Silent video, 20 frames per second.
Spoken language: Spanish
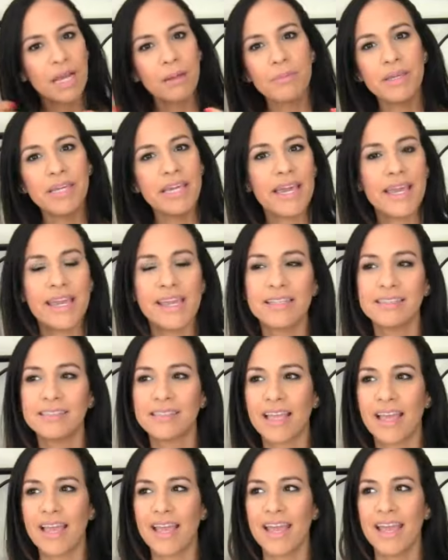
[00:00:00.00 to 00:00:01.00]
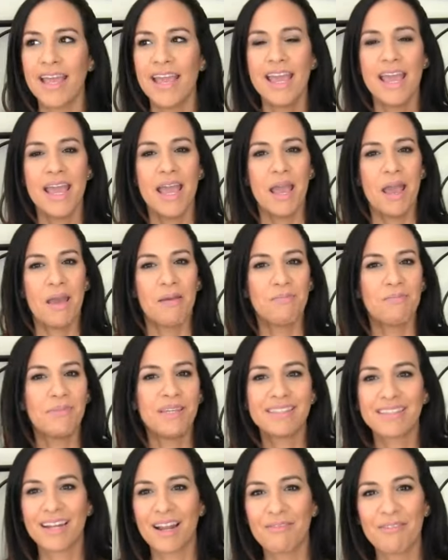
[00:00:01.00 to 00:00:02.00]
a mi gente,
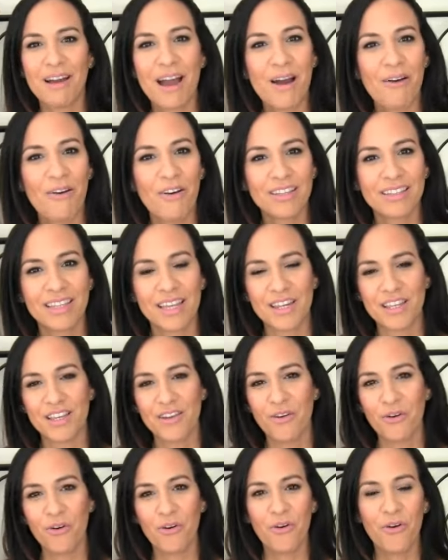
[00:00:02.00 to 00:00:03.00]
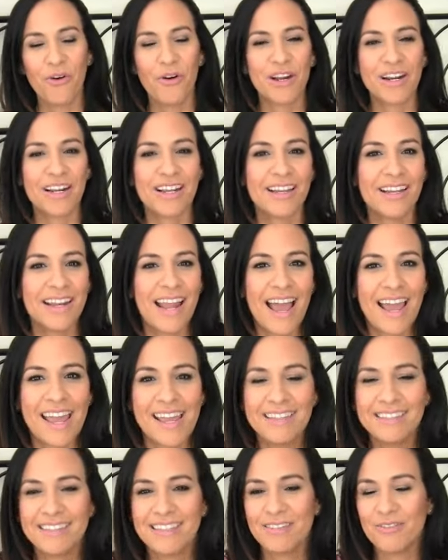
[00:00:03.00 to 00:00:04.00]
mi trabajo anterior, eh, la
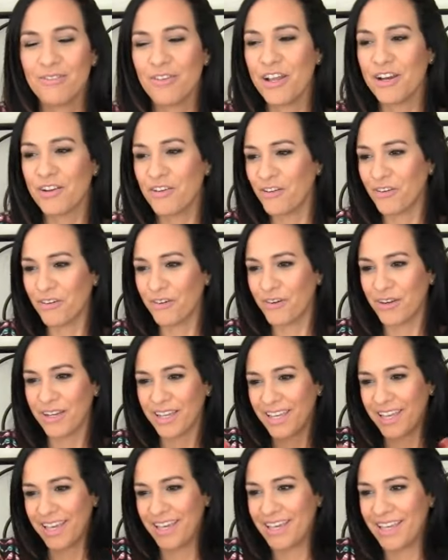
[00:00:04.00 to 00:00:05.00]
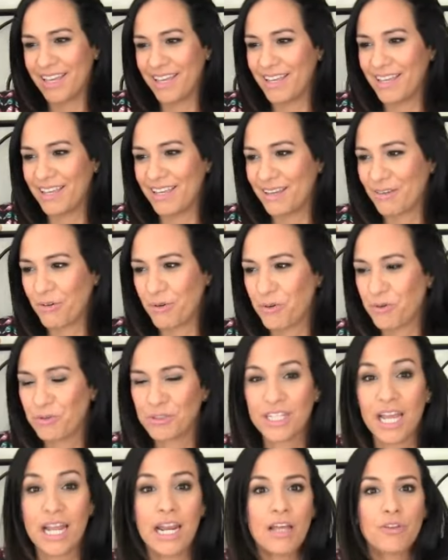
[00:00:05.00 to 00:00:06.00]
gente, bueno, que, que
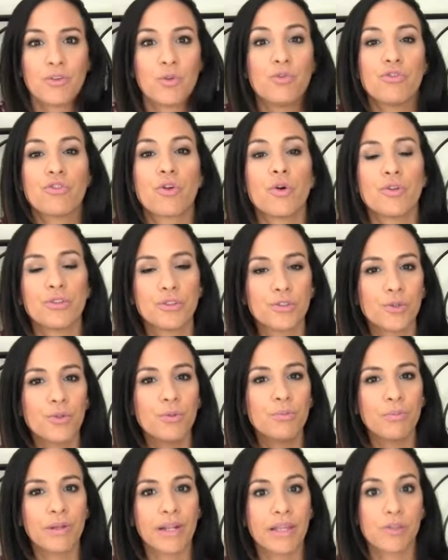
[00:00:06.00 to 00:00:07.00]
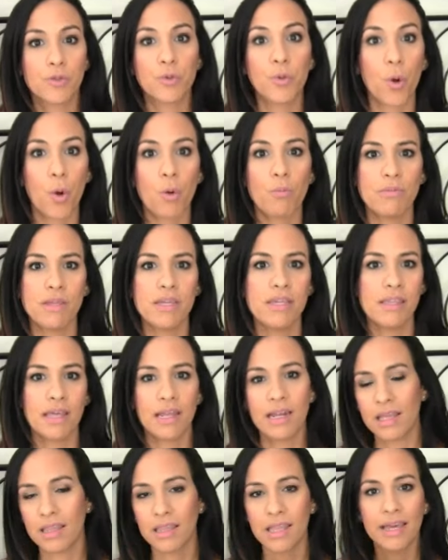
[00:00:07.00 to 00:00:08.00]
conocías las, tus costumbres, tu
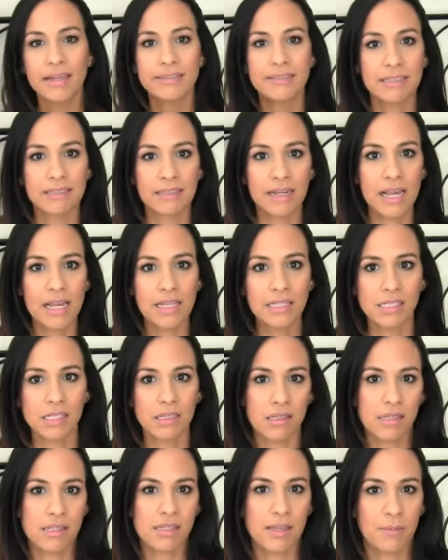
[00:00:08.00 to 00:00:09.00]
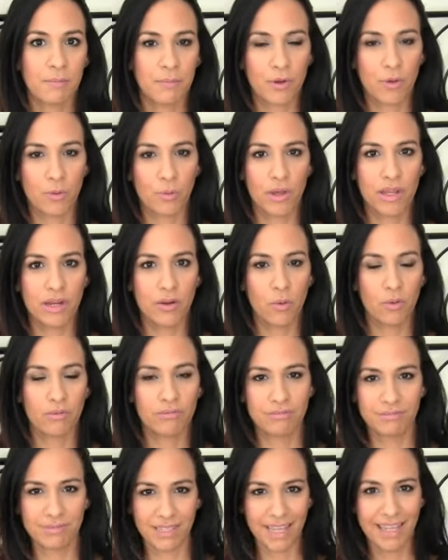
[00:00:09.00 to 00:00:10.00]
comida, la dejas atrás y dices, pero bueno,
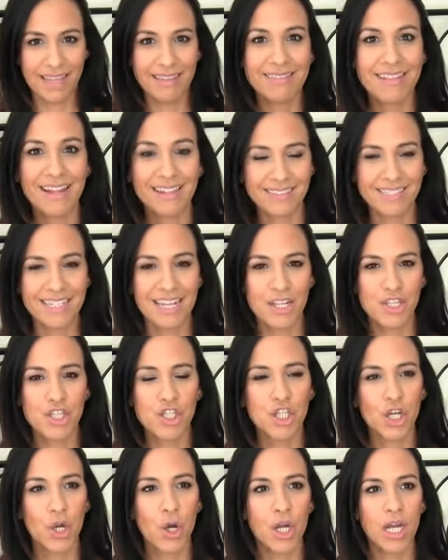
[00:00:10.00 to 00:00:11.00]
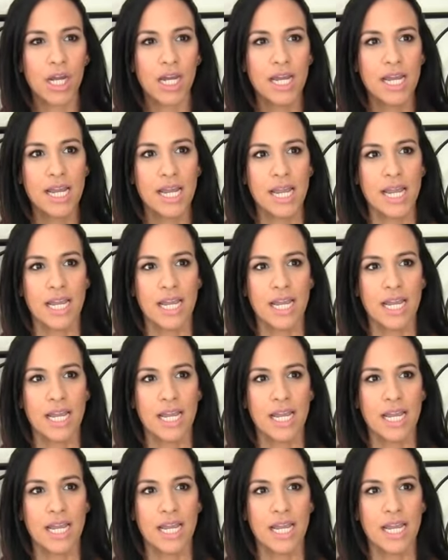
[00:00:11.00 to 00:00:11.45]
te entra así el shock